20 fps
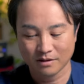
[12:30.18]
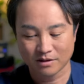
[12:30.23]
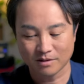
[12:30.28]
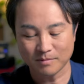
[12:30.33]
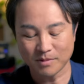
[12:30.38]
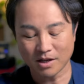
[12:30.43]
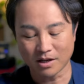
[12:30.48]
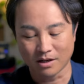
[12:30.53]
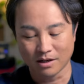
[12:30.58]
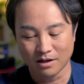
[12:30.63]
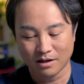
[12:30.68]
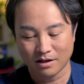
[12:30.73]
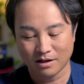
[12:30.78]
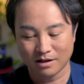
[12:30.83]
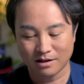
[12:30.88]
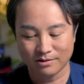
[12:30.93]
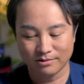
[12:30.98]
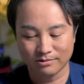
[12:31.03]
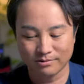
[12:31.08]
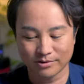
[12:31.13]
でま
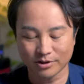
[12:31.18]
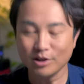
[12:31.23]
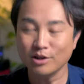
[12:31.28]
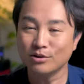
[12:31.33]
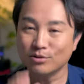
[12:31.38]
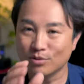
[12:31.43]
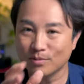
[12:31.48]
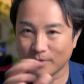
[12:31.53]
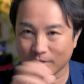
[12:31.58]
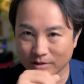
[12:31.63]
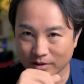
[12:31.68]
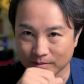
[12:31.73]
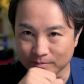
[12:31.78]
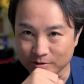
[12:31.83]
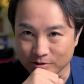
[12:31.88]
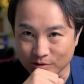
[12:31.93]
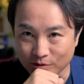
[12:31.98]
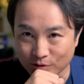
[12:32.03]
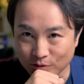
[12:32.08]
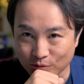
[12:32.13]
あ、あのいいとこばっかり言い
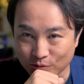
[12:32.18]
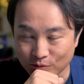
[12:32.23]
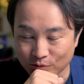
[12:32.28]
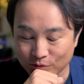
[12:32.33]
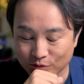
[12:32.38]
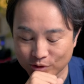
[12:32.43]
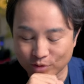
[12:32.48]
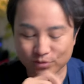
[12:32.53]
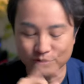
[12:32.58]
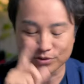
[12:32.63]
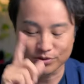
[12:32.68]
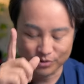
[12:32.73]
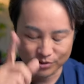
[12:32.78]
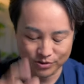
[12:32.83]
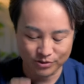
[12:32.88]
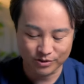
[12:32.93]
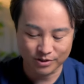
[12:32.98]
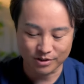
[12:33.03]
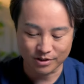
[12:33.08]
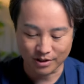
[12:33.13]
ましたけど、一つ
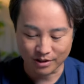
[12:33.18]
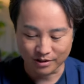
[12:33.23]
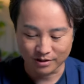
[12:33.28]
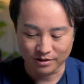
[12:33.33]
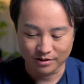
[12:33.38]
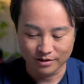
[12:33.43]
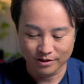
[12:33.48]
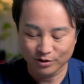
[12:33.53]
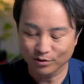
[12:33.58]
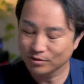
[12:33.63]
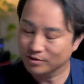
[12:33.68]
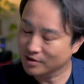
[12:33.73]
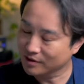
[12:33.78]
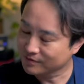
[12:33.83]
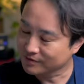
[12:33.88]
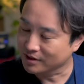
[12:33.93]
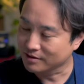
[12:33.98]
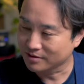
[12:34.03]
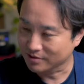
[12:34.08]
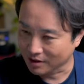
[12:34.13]
注意点一つか
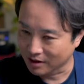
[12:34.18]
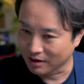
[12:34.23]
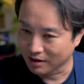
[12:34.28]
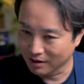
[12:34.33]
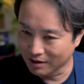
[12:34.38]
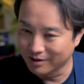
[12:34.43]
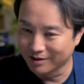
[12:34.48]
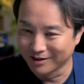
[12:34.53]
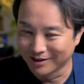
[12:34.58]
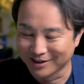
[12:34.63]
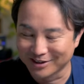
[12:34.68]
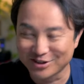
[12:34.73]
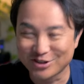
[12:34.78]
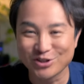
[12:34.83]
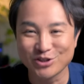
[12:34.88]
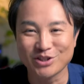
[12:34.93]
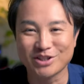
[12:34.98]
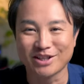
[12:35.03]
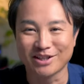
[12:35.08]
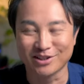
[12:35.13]
二つか
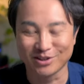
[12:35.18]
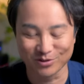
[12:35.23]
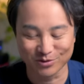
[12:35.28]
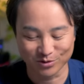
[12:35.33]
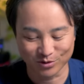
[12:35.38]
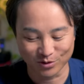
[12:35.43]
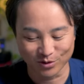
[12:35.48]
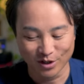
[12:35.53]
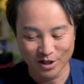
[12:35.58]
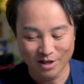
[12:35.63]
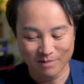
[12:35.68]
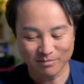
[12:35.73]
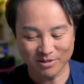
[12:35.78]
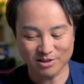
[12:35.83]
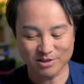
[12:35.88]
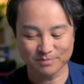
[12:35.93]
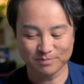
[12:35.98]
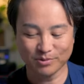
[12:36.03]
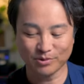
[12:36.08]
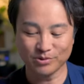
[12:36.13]
注意点言っておくと、
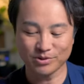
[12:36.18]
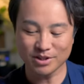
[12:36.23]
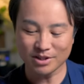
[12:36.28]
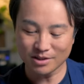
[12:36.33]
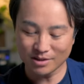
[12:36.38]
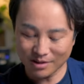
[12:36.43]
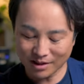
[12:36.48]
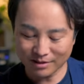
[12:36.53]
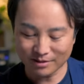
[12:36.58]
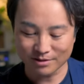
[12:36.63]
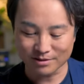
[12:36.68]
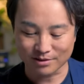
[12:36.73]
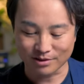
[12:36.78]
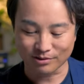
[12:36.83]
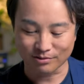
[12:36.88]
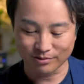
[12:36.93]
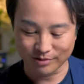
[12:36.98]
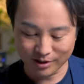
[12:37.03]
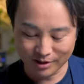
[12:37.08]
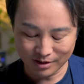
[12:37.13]
まずボディなんです
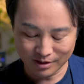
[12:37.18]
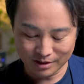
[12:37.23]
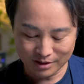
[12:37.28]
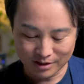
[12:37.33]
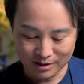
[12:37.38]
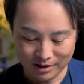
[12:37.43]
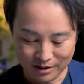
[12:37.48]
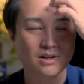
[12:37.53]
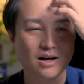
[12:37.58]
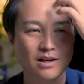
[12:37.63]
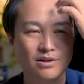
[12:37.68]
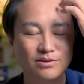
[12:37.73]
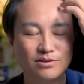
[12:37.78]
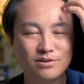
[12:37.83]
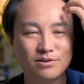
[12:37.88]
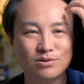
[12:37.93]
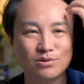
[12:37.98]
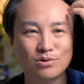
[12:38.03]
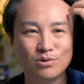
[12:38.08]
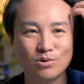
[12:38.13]
けどね、
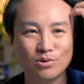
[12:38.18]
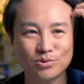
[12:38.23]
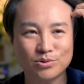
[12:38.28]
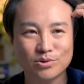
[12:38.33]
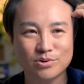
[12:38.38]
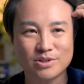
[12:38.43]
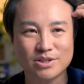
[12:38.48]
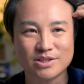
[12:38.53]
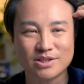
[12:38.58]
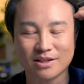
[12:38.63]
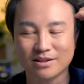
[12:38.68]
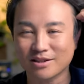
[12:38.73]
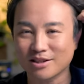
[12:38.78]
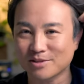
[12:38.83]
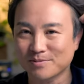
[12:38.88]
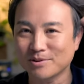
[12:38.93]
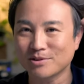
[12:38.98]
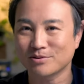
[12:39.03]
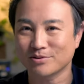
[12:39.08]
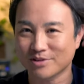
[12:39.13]
感度ごとに
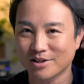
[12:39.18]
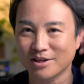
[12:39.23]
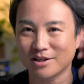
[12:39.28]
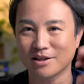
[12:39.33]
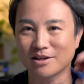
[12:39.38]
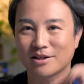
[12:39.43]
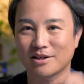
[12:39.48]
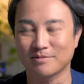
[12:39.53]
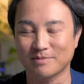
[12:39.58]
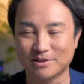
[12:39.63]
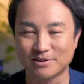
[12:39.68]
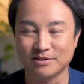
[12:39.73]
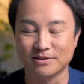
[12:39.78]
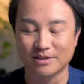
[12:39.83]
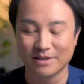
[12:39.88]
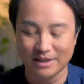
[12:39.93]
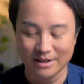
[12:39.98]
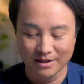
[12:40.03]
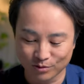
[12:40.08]
シャッタースピードの制限があります。